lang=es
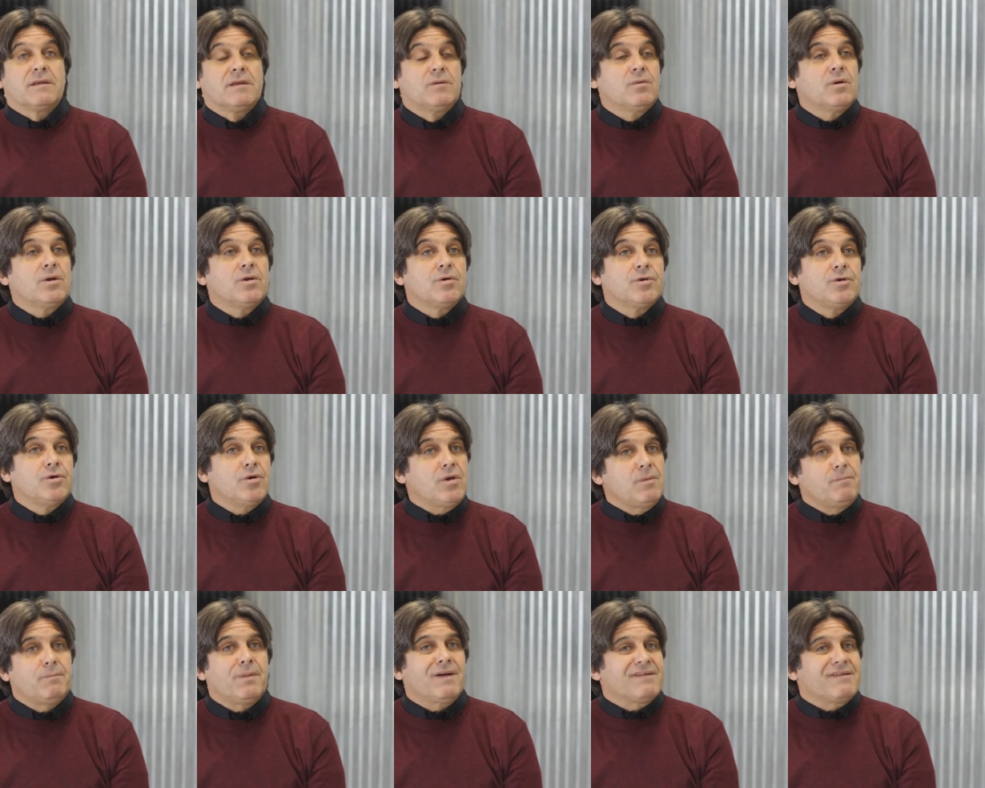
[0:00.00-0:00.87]
Y bueno, y
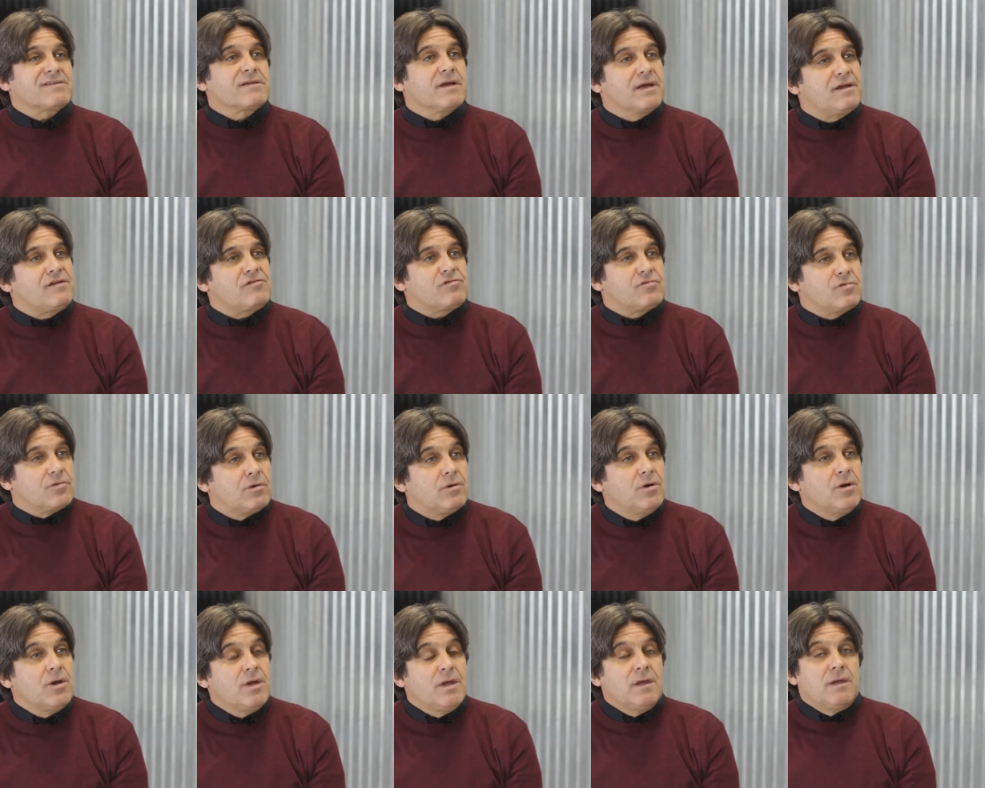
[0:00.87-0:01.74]
hoy pasa
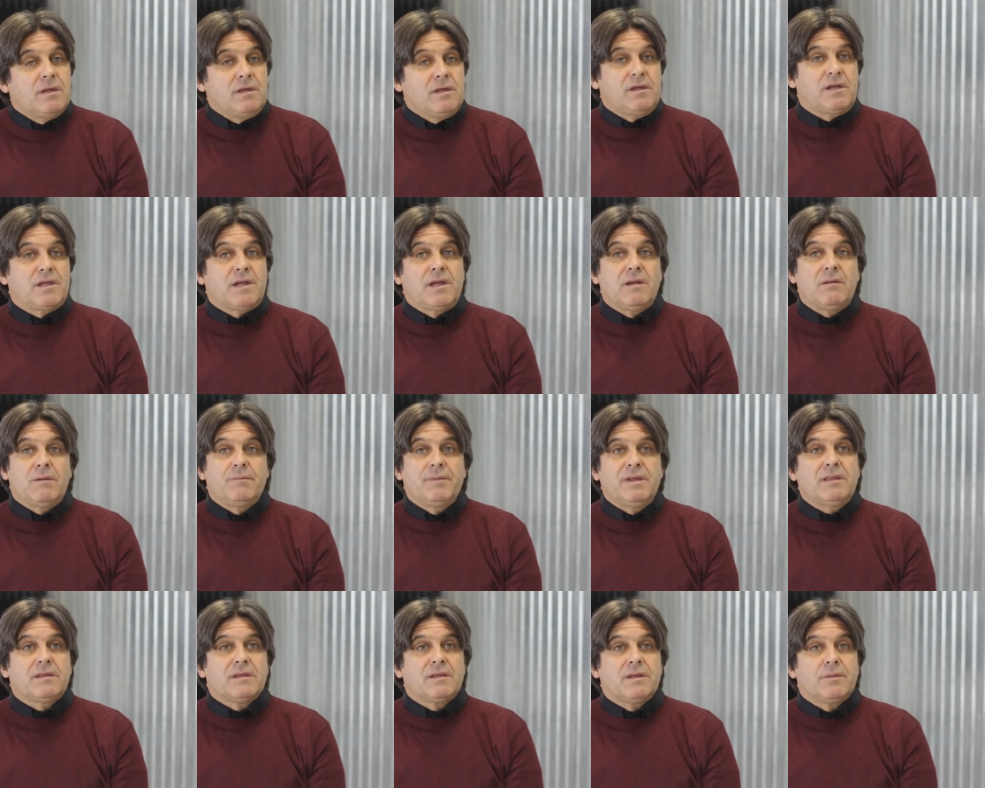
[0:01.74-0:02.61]
eso,
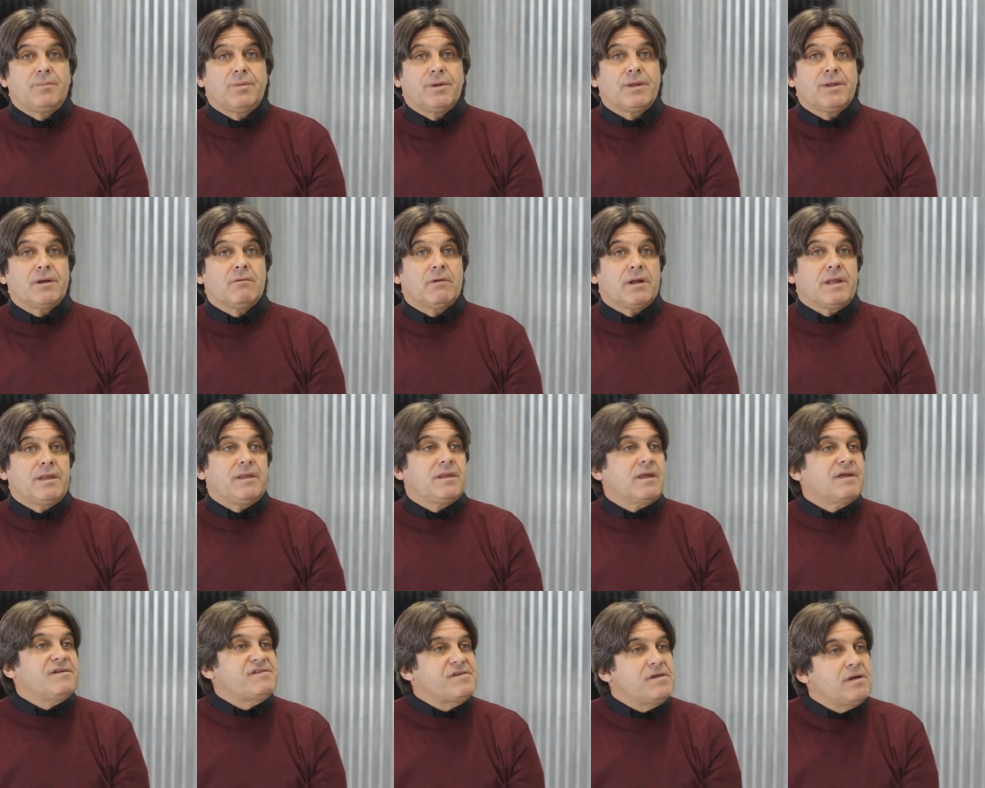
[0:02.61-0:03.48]
increíblemente, después de
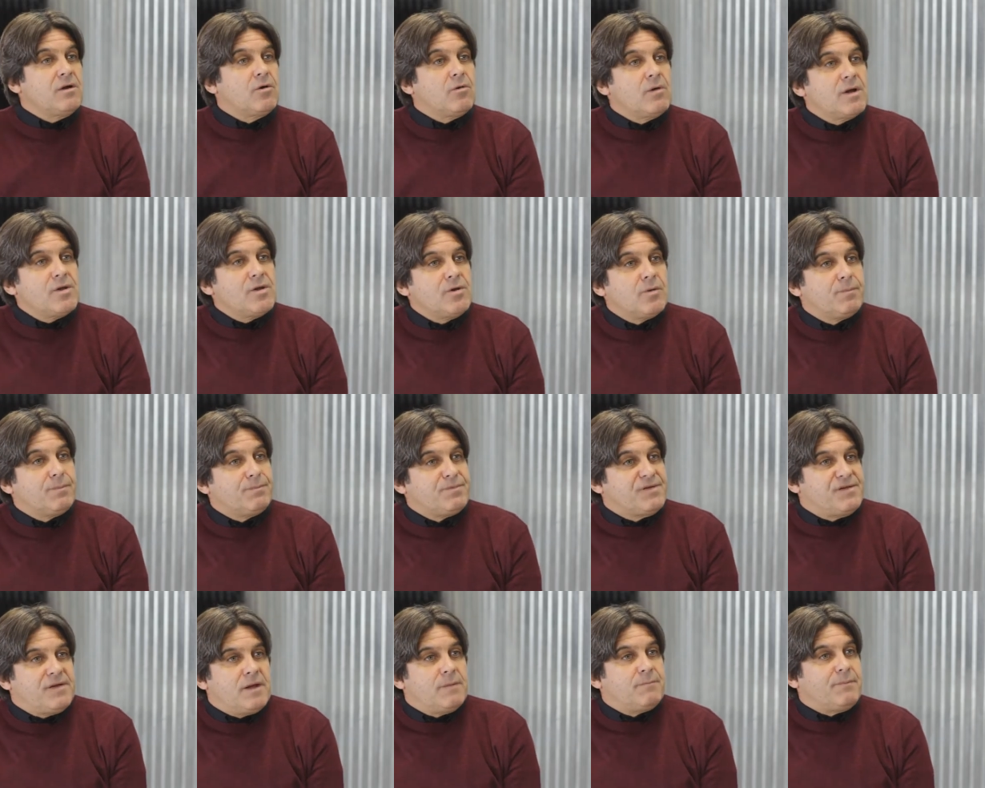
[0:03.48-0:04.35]
45 años,
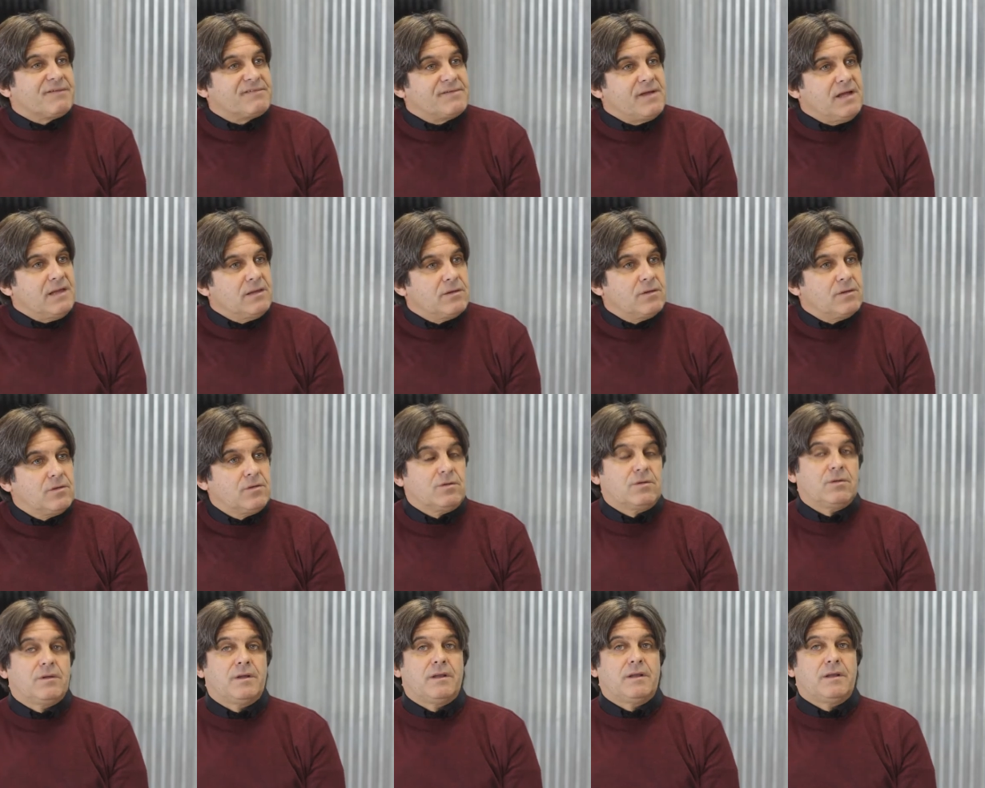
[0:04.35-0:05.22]
sigue
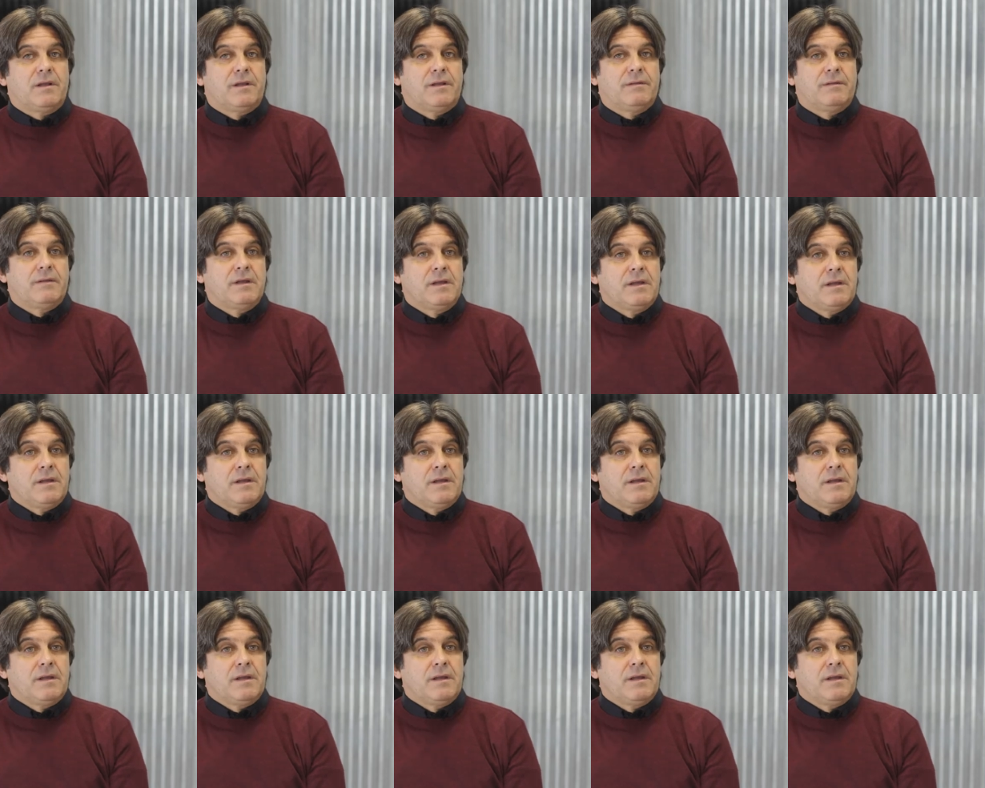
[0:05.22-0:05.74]
pasando en,